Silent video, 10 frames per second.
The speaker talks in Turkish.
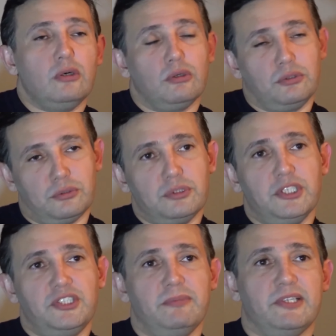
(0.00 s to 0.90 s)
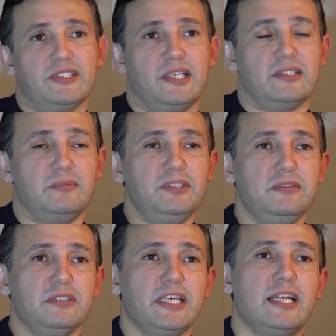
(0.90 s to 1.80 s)
Okyanusu geçemezler tabii.
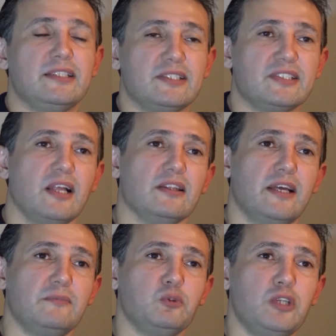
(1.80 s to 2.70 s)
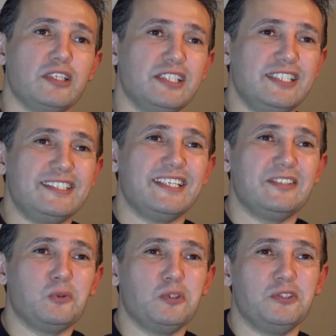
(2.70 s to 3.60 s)
Genelde sallar. Bunlar da iki
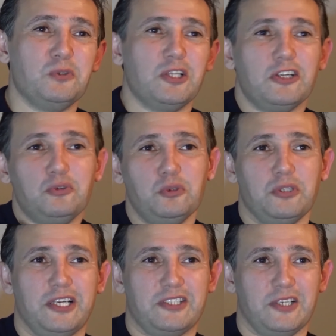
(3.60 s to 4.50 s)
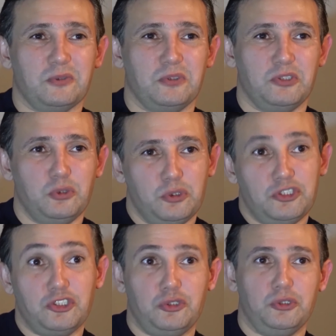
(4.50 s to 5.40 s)
sene kullanıyorlar. Atıyorlar daha sonra. Çünkü
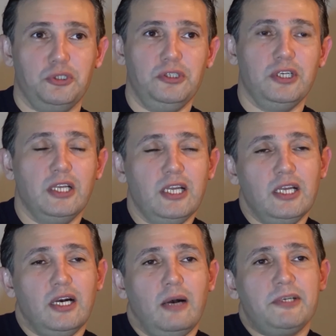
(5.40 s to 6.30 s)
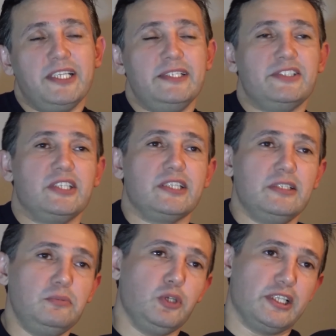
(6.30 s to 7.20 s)
şişiyor. Ama
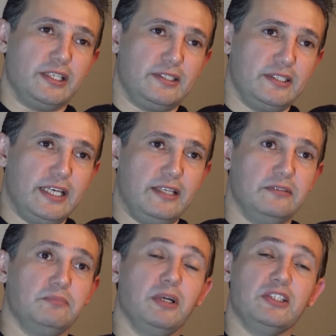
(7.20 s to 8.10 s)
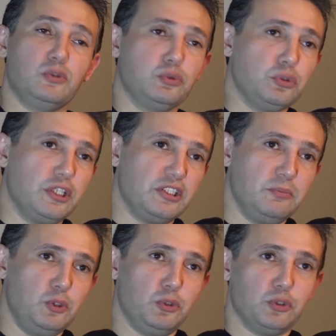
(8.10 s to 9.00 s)
denizcilikleri bu kadar. Yani balık
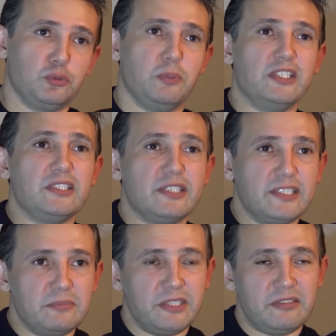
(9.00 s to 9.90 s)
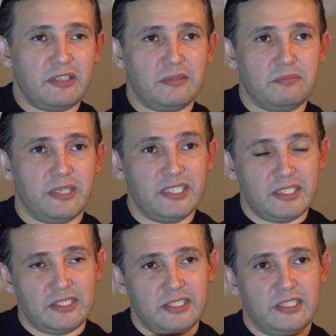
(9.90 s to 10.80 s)
tuttuklarını biliyoruz. Balık resimleri var.
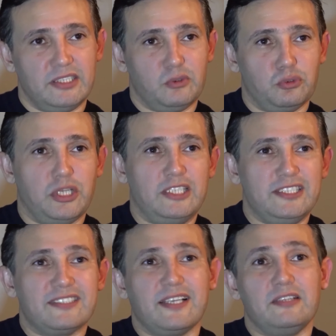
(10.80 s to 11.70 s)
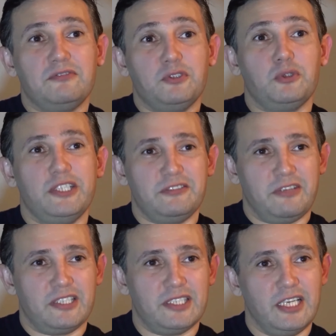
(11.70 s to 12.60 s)
Balık e, tutan insan figürleri
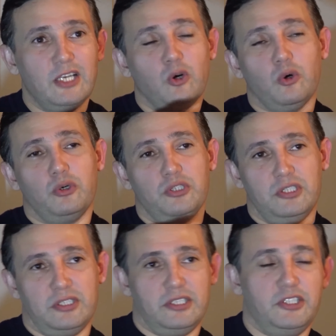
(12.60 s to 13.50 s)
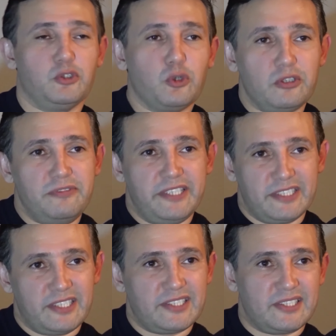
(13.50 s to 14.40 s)
var o e,
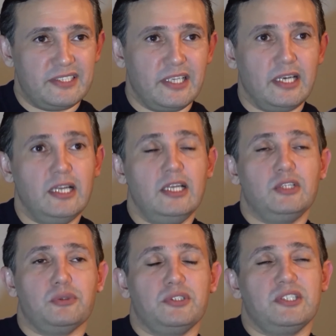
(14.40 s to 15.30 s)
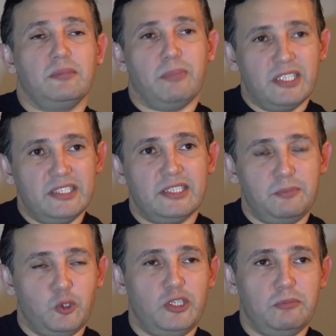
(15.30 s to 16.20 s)
hierogliflerin arasında dolayısıyla balığın
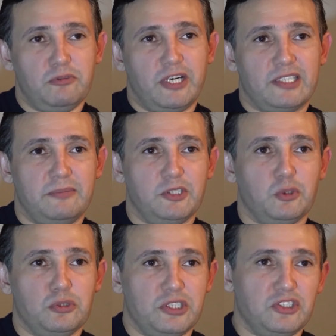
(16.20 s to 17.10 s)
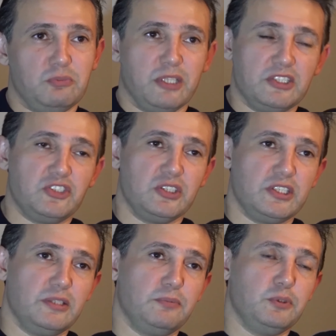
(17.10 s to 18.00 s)
da bir önemi var demek ki onlar için
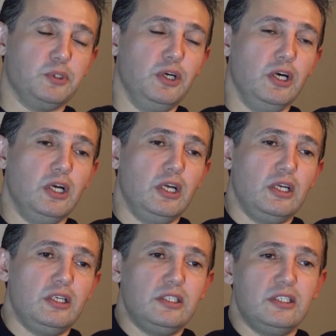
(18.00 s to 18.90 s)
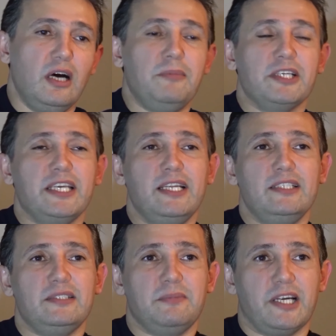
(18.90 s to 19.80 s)
balıkçılık da yapılıyor. E, ama
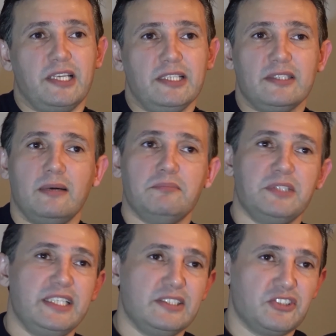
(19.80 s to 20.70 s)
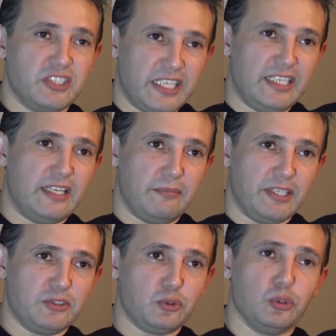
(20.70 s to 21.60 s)
genel itibariyle tam denizci denilemez.